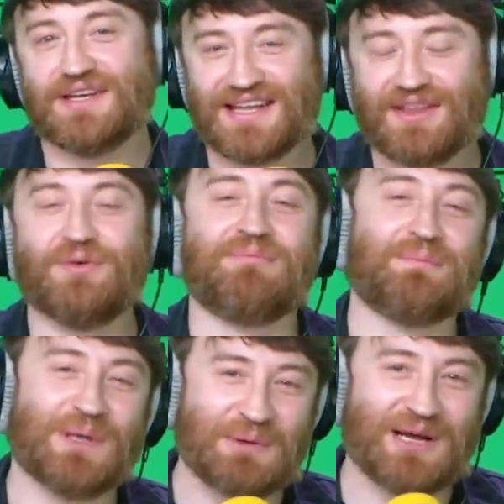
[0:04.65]
he dado
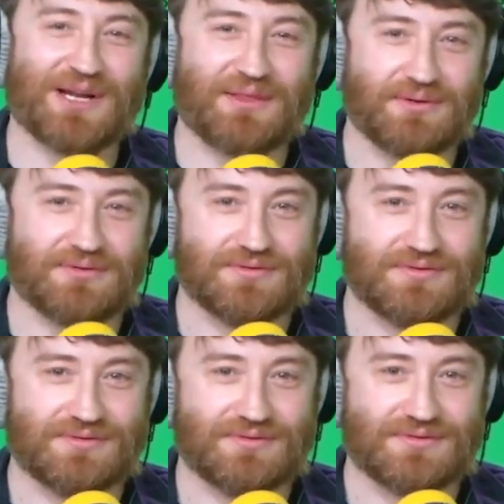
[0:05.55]
mi primer abrazo.
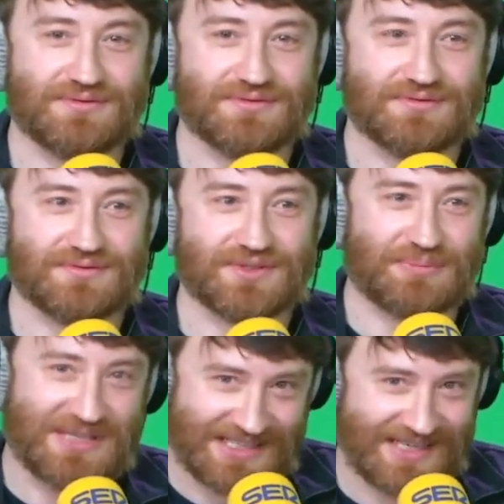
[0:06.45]
Oh.
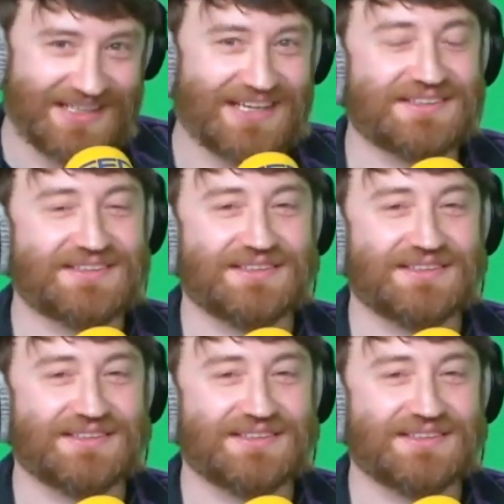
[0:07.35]
Con mascarilla.